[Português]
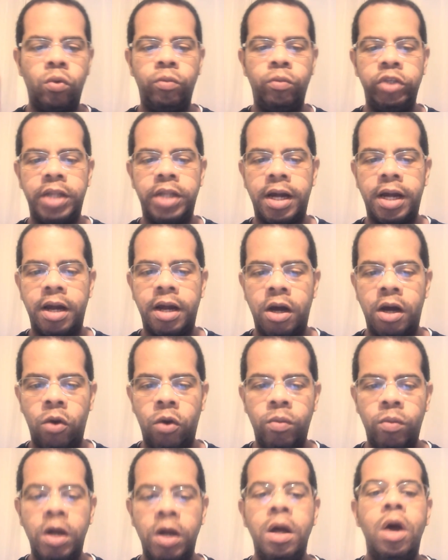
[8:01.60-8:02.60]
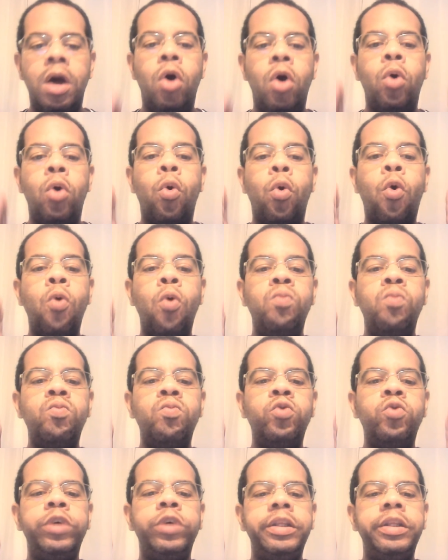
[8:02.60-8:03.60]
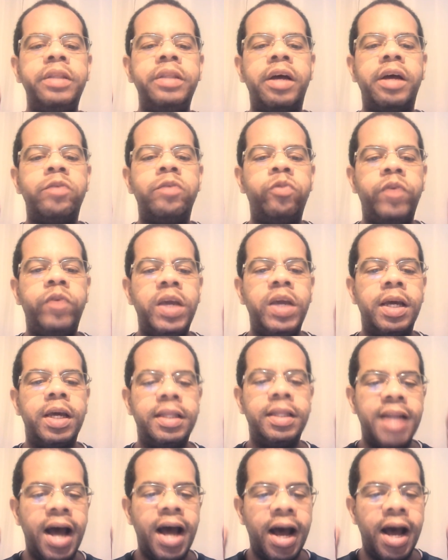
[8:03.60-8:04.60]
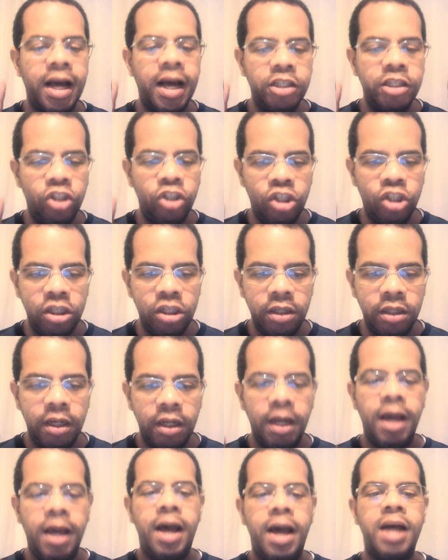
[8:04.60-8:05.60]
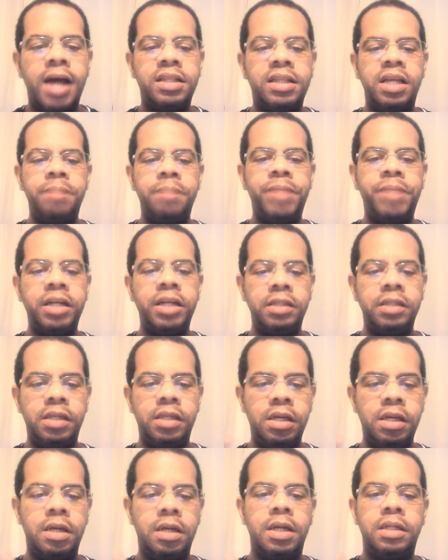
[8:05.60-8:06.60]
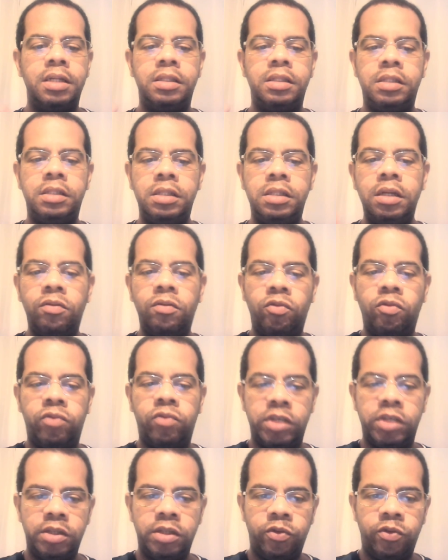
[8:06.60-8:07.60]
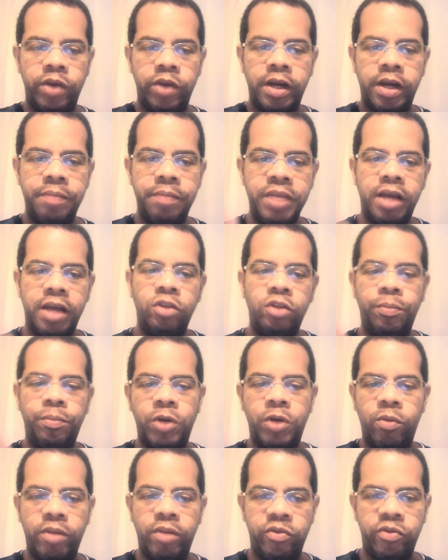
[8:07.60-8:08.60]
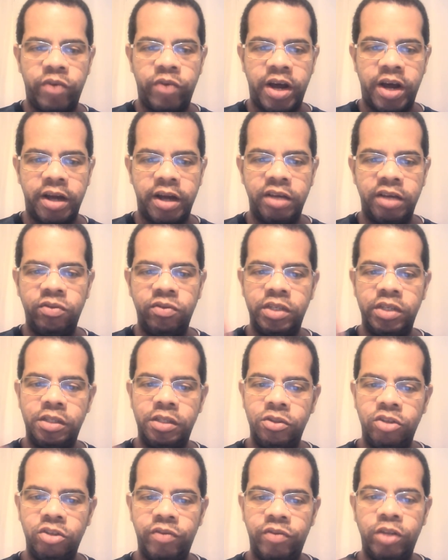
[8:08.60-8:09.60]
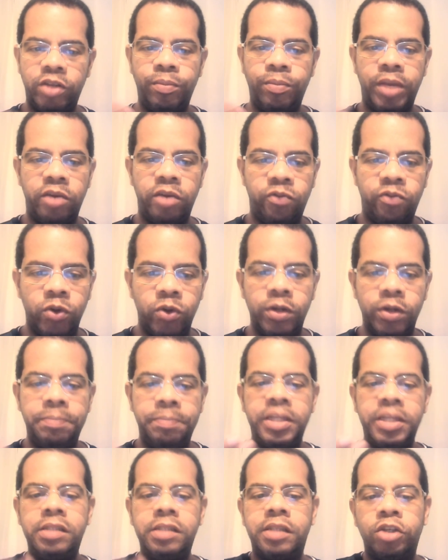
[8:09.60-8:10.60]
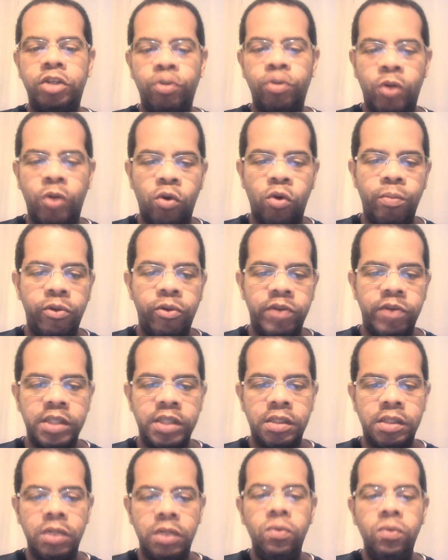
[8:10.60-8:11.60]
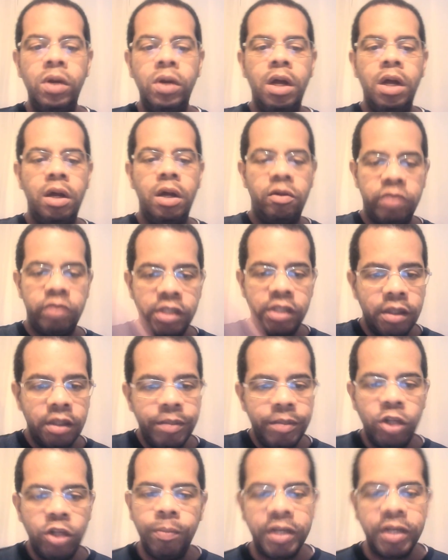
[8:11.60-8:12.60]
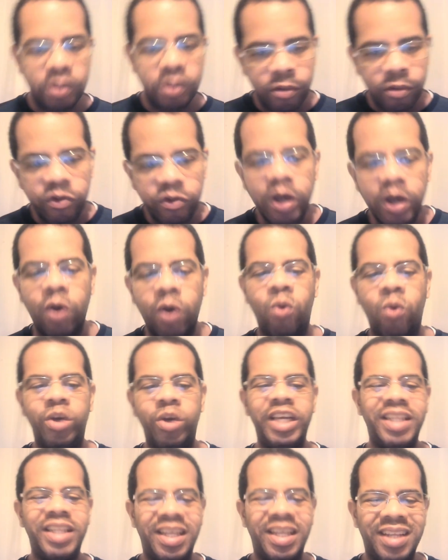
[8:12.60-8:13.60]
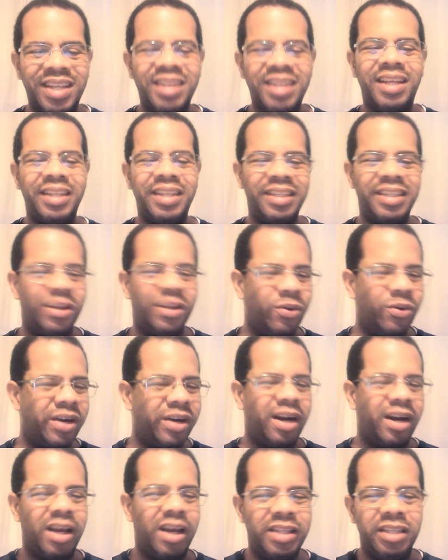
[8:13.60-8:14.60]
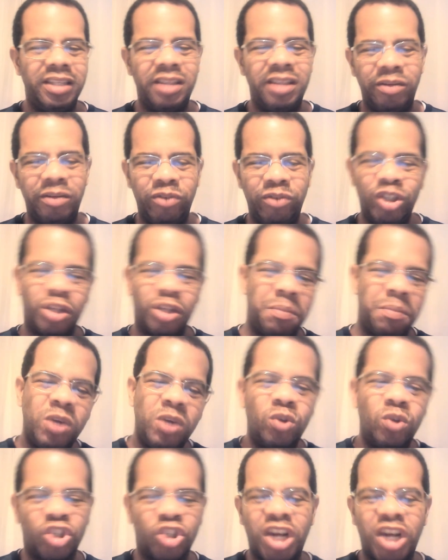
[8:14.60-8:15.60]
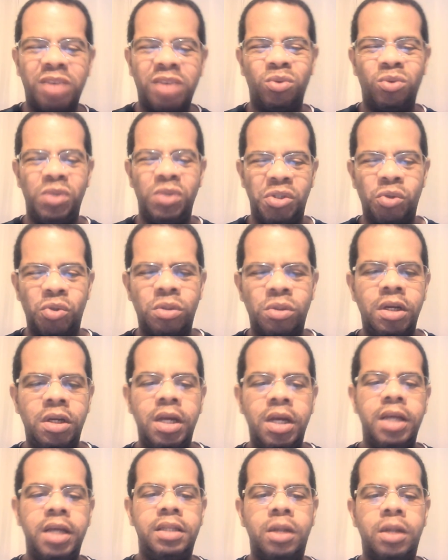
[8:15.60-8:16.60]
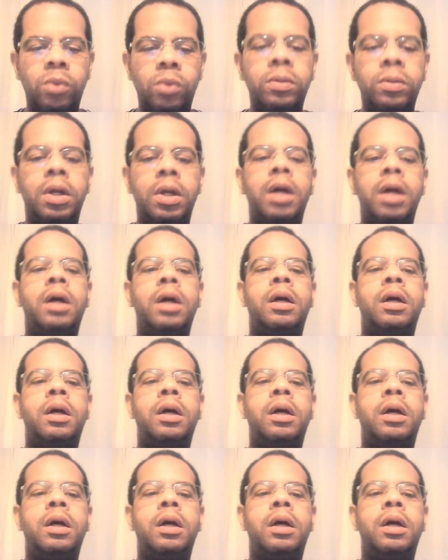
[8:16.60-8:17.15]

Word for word: com muita calma, com muita verdade, até para que, se você for encaminhado para uma vaga e você não tiver no perfil e precisar de uma comprovação, você também não passar uma vergonha danada né, na hora lá da entrevista. É meio chato isso. Então,